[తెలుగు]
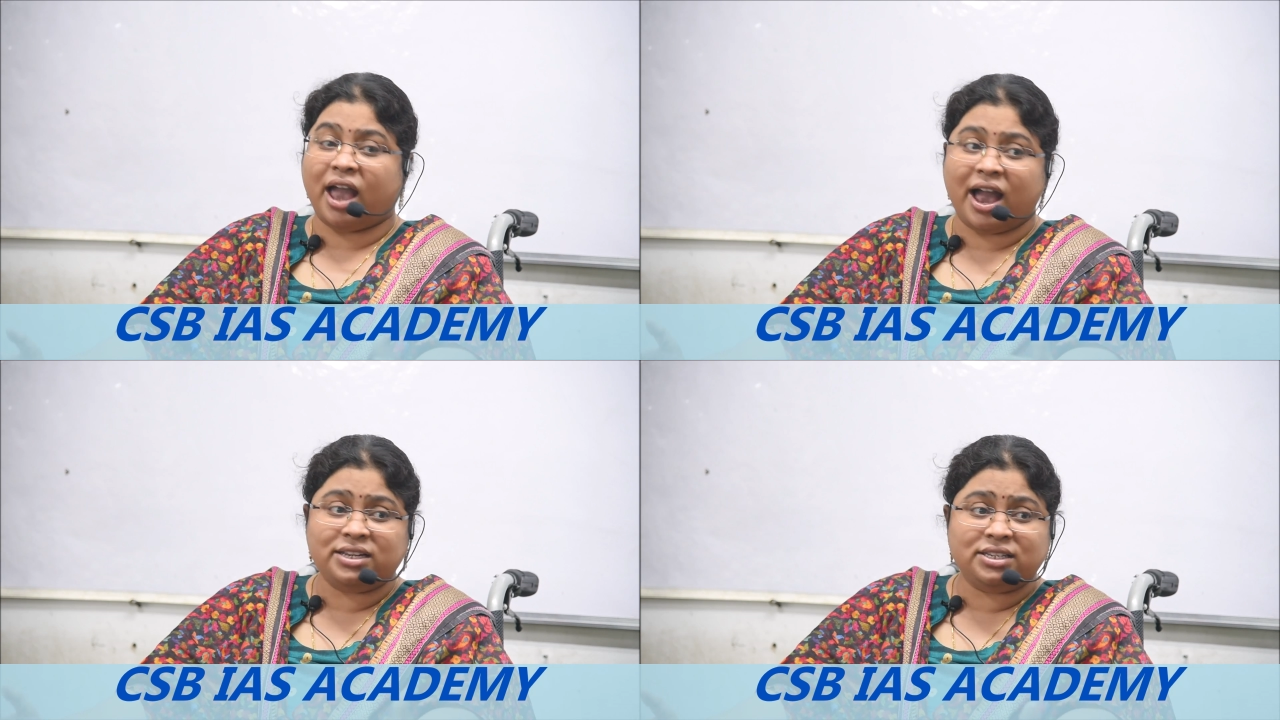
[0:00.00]

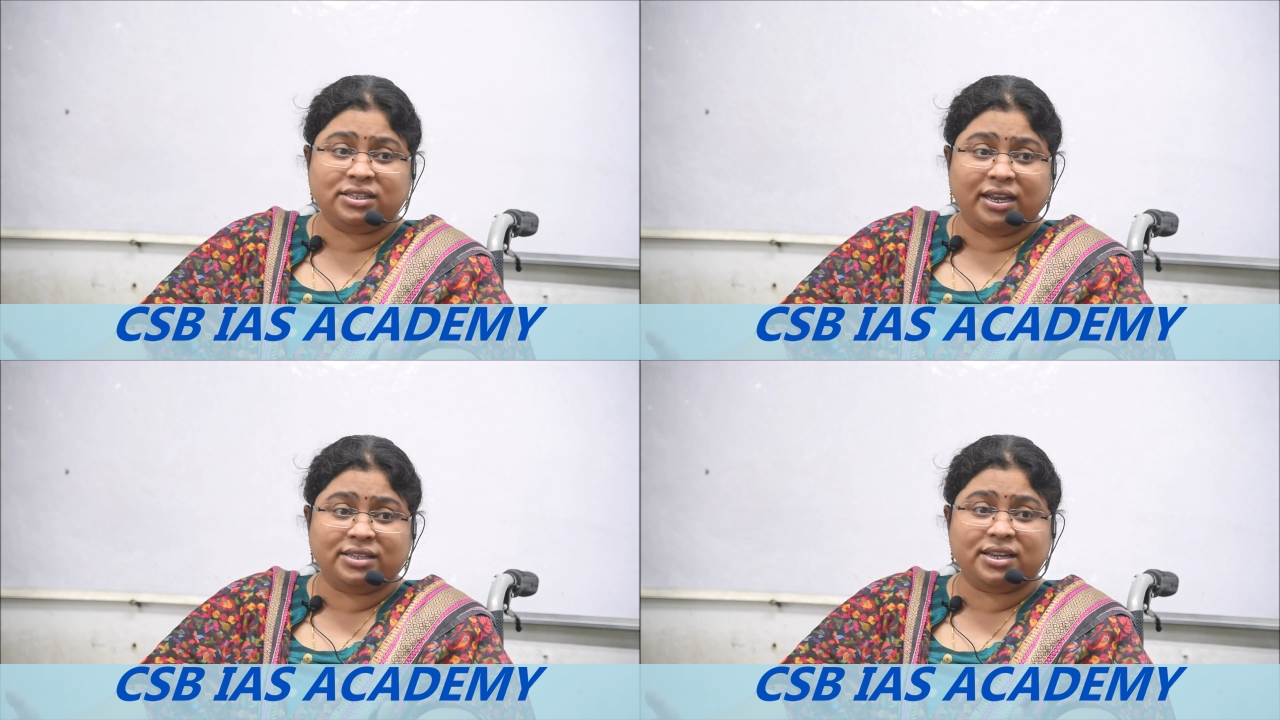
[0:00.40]
ఆన్సర్
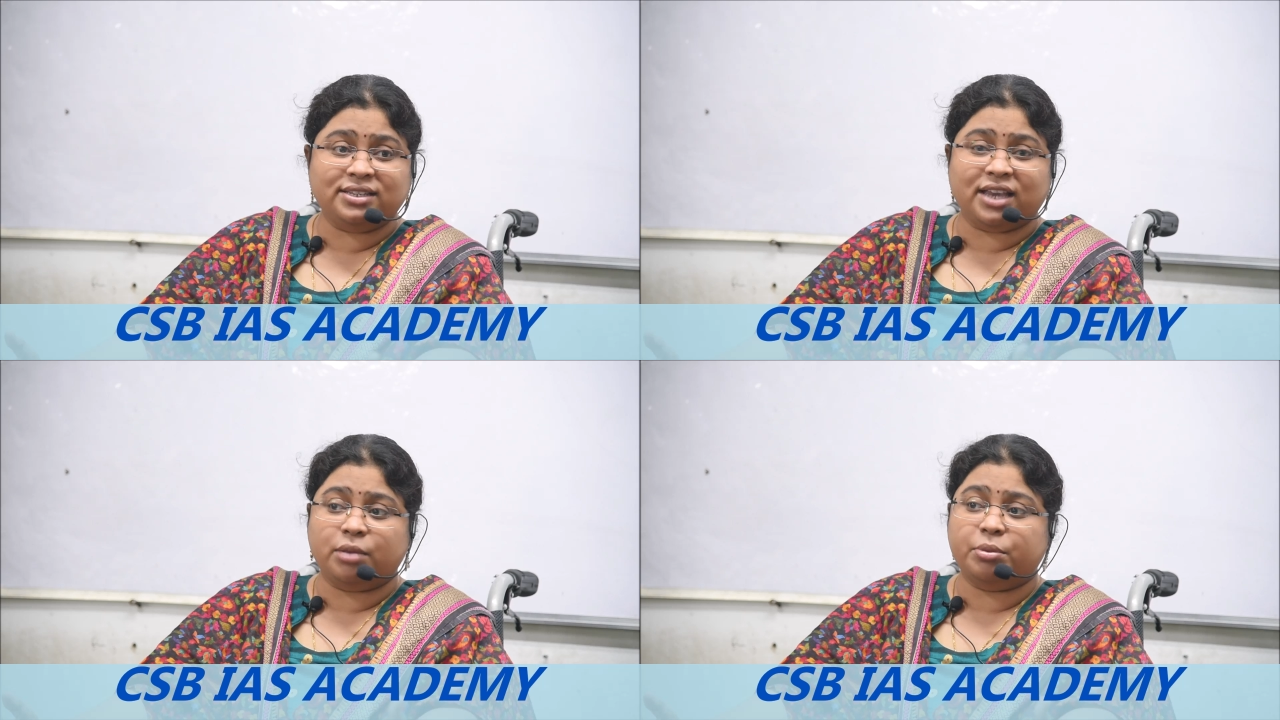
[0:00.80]
తెలిసినా
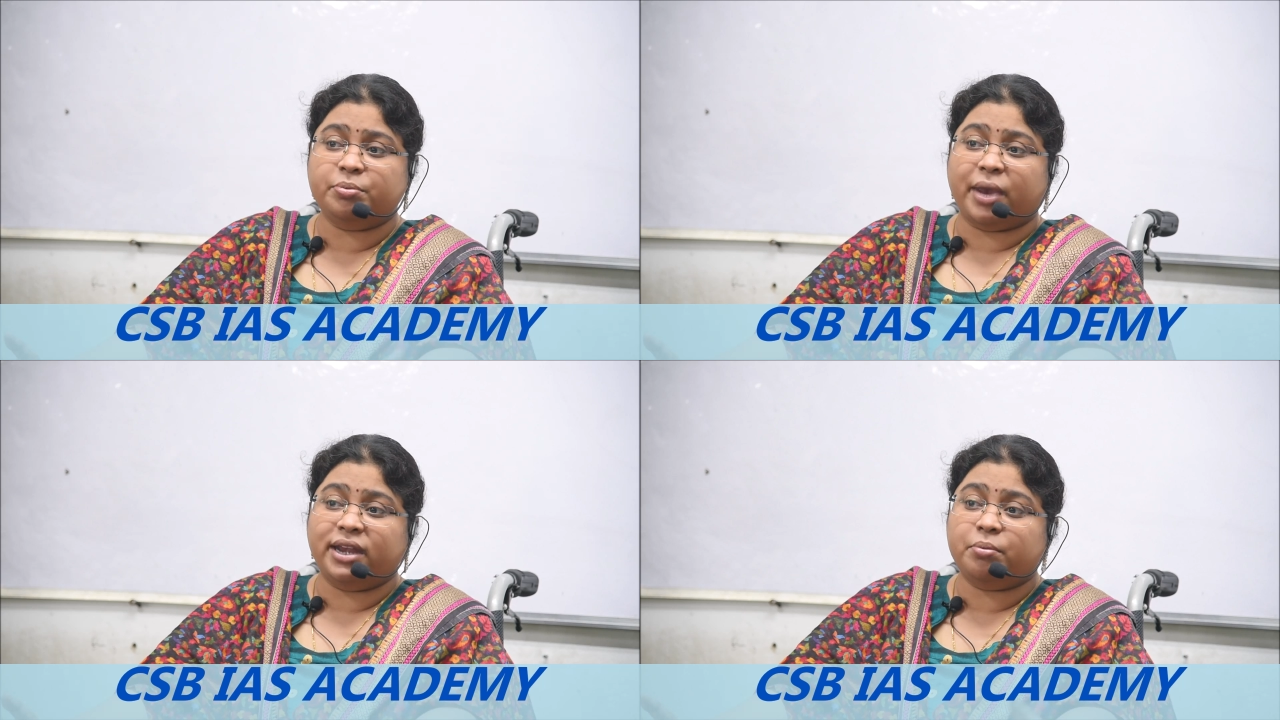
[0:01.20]
చాలామంది
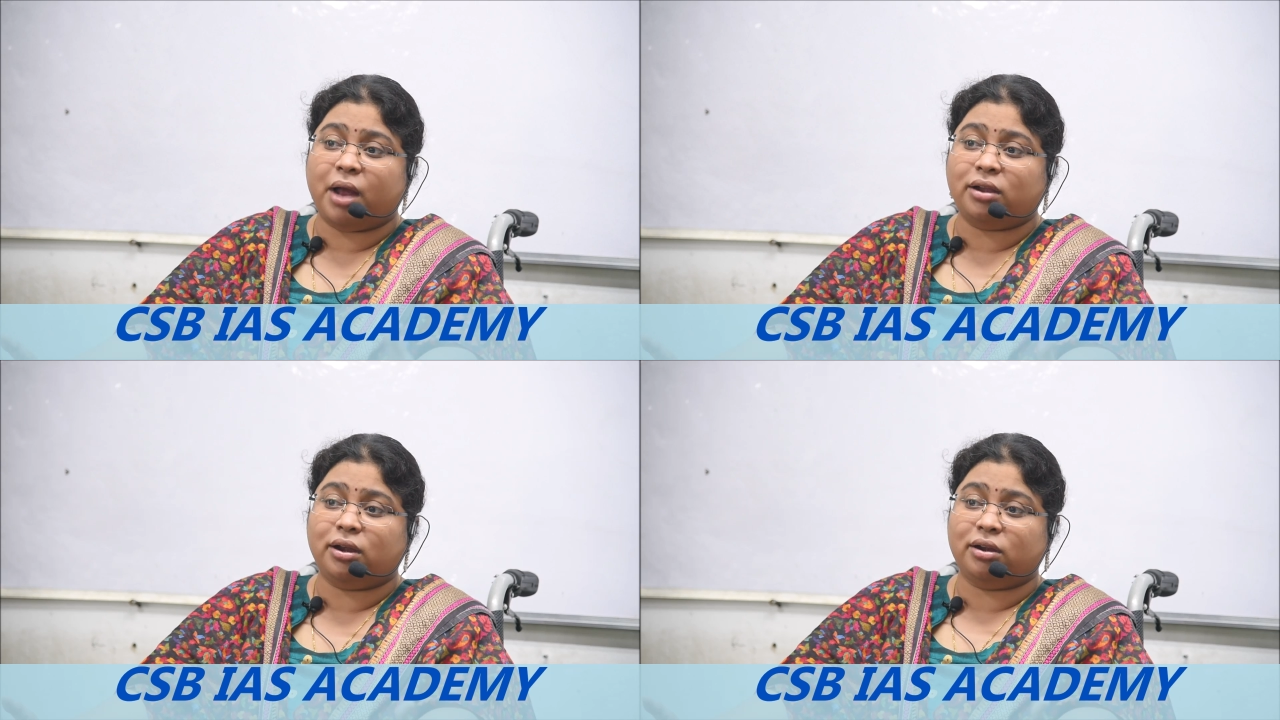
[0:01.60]
బయటకు
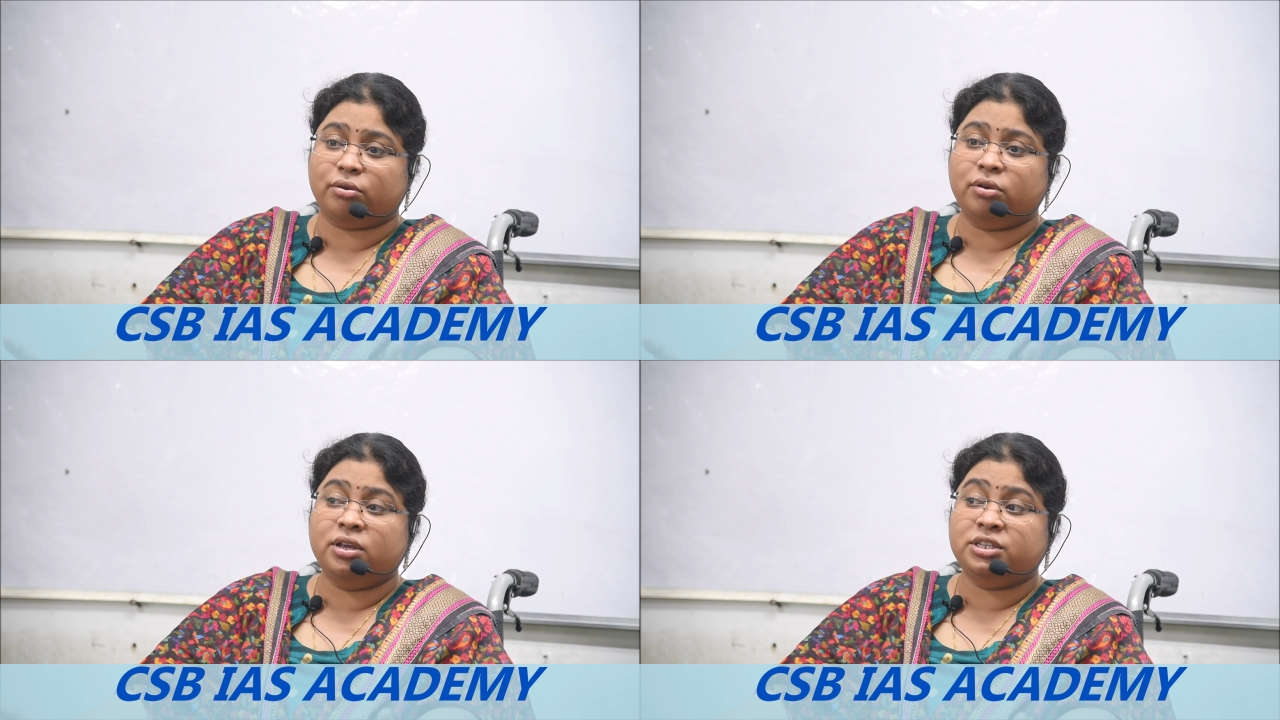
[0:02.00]
మాట్లాడరు
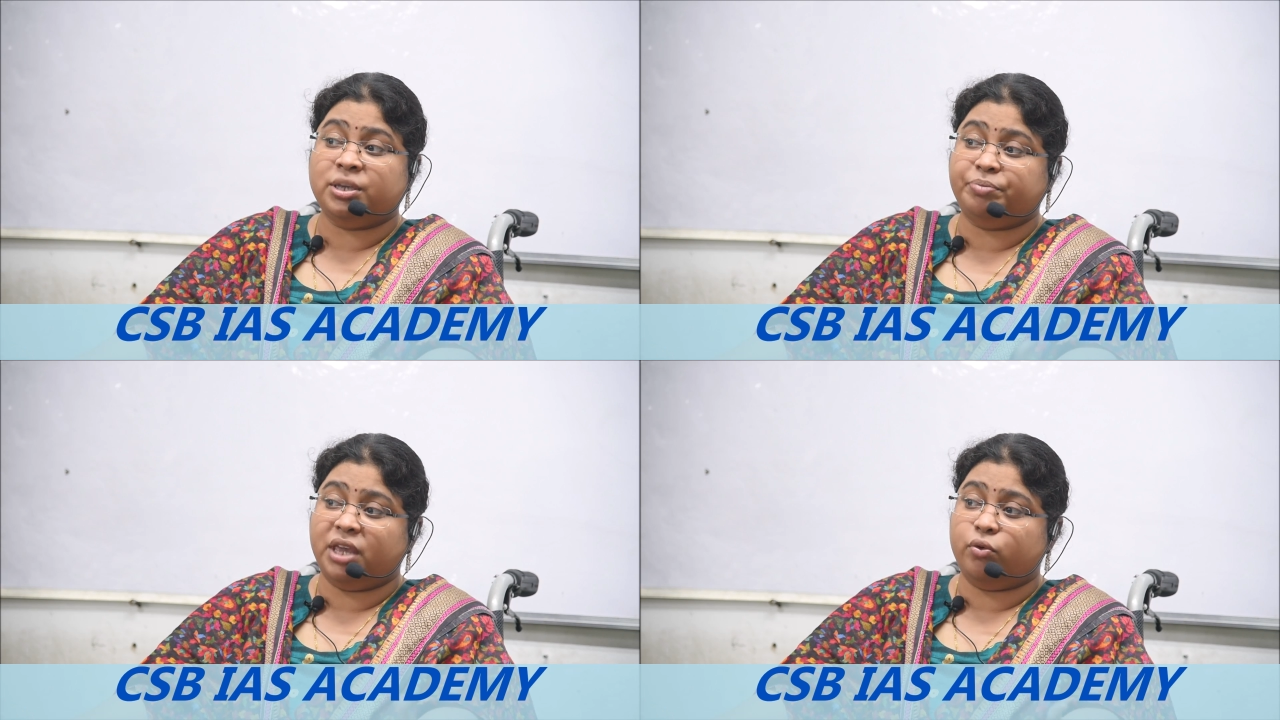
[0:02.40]

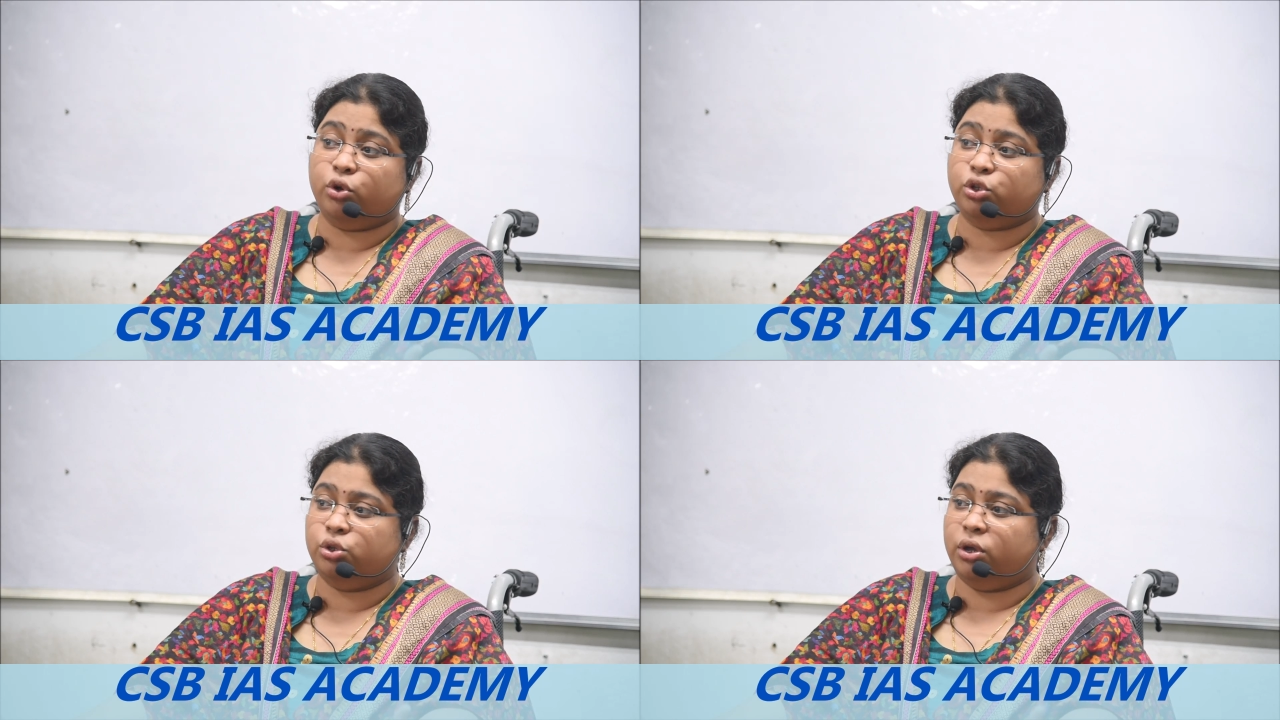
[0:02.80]
చెప్తే
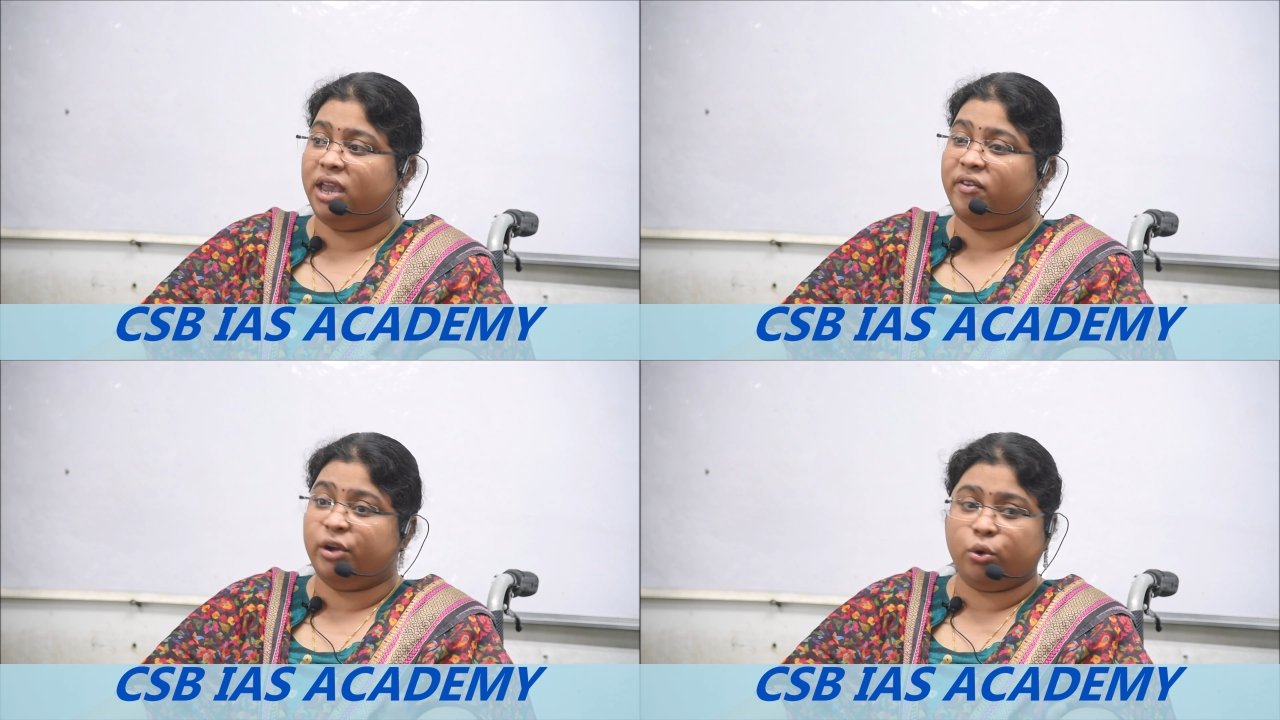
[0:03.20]
ఏమవుతుందో
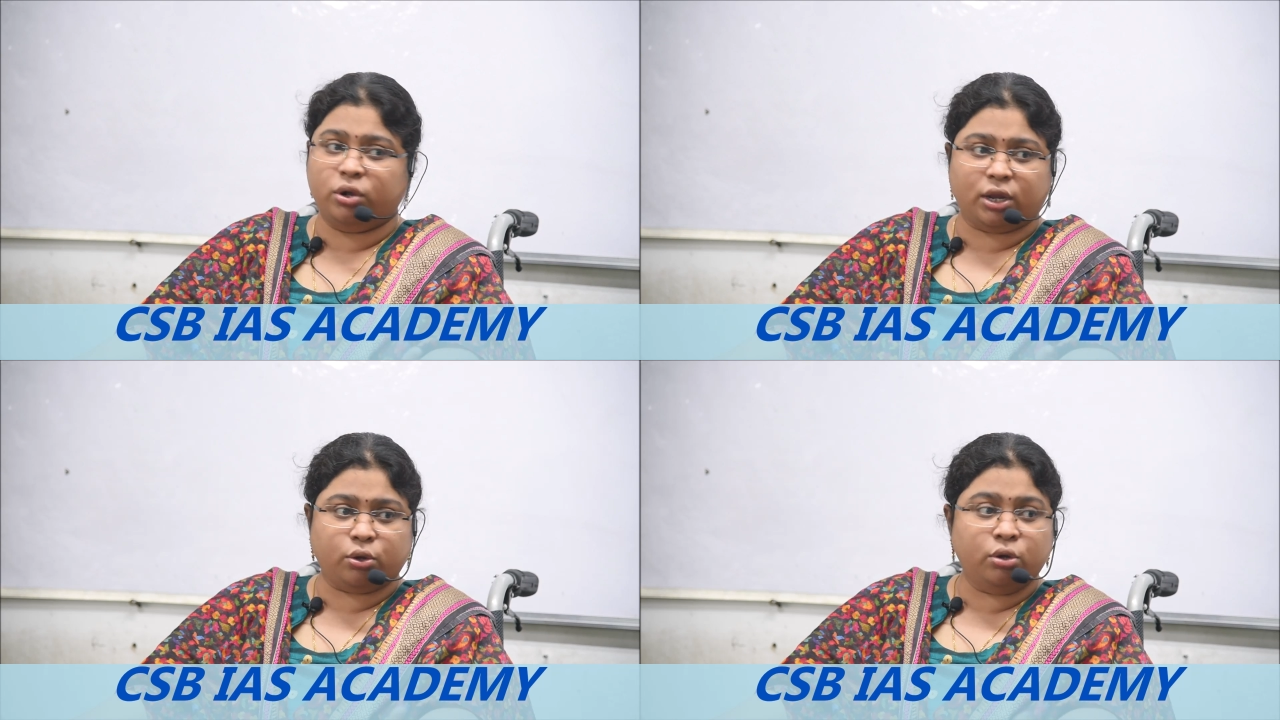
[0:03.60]

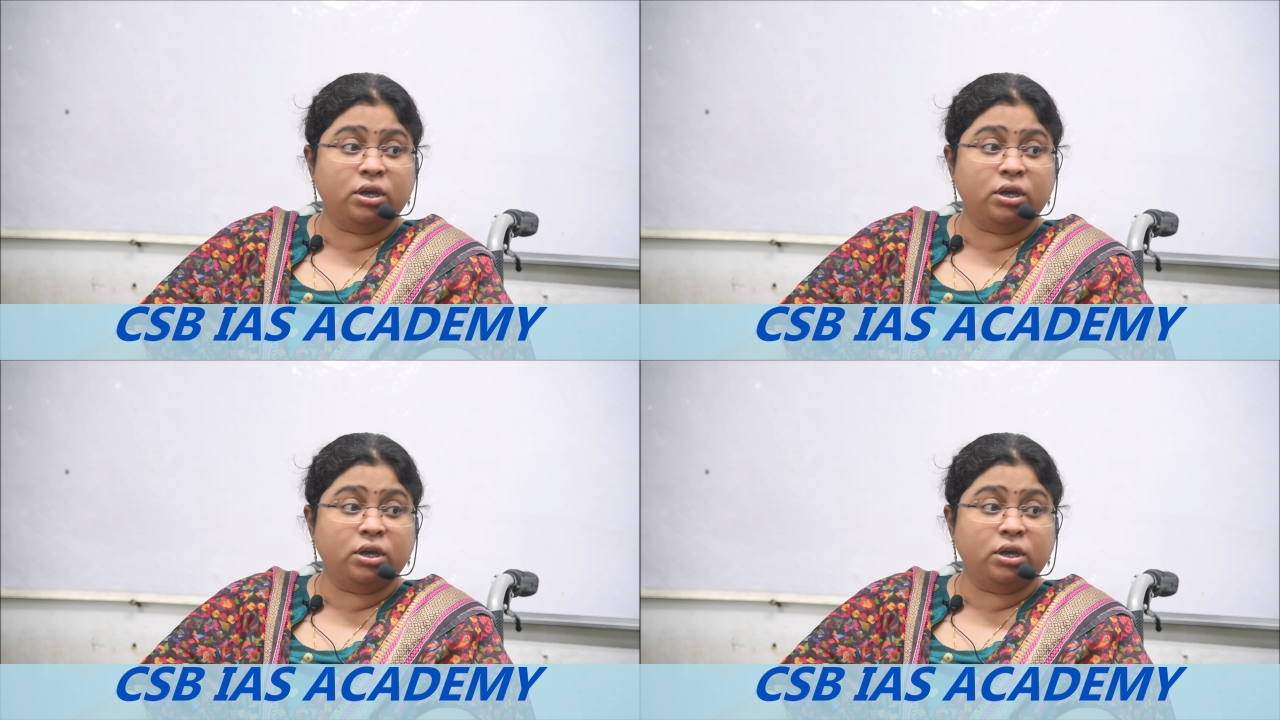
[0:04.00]
ఏమనుకుంటారో